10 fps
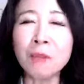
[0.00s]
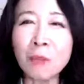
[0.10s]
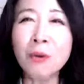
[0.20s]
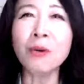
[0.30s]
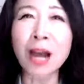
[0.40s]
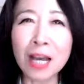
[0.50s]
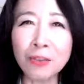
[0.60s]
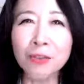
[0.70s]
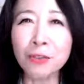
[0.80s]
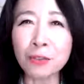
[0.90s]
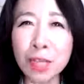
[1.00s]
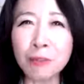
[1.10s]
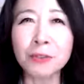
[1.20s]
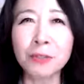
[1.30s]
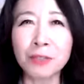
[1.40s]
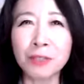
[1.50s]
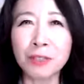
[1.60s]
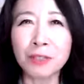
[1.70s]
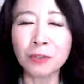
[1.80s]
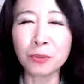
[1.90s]
もうあのデブ
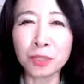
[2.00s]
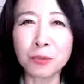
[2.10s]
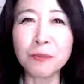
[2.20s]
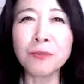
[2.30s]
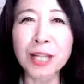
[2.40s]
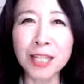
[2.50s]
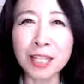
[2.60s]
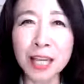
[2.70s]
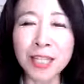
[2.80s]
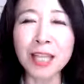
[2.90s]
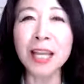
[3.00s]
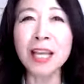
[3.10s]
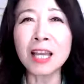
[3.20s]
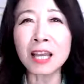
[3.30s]
の自分が嫌いな、